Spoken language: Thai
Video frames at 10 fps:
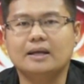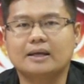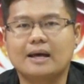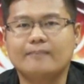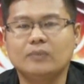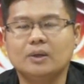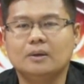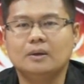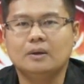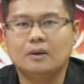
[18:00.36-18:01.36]
ยนะครับ
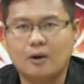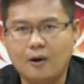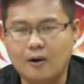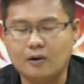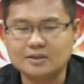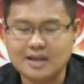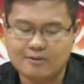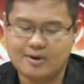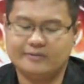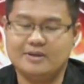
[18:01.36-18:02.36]
ของชา
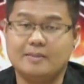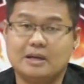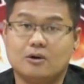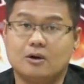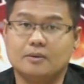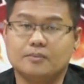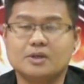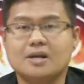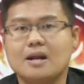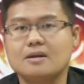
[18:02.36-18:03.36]
วราศีมังกร เพ
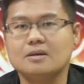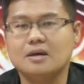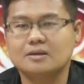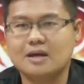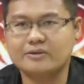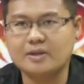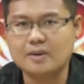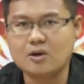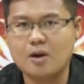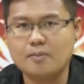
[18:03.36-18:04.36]
ราะฉะนั้นชาวราศี
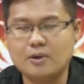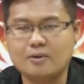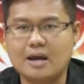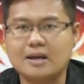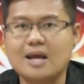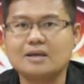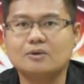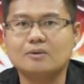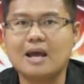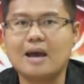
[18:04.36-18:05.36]
มังกรมีโอกาสได้โช
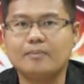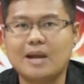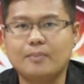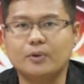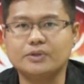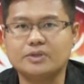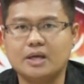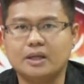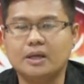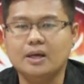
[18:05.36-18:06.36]
คลาภลาบผลจ
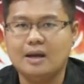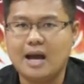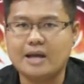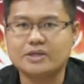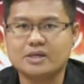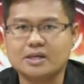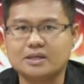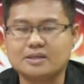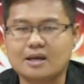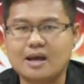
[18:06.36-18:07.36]
ริง อาจจะ
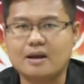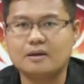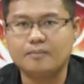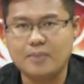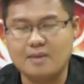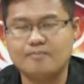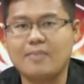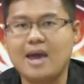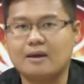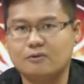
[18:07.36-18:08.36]
เกิดจากการเปลี่ยน
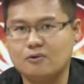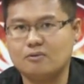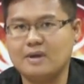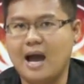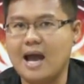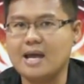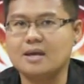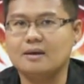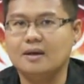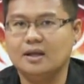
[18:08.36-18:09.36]
แปลงโยกย้าย
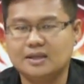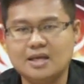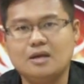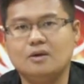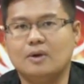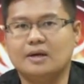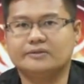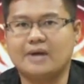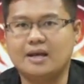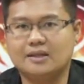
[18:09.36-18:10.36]
ที่อยู่อา
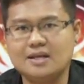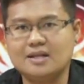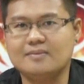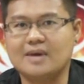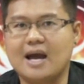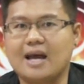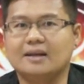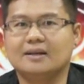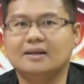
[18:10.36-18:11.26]
ศัยที่ทำงาน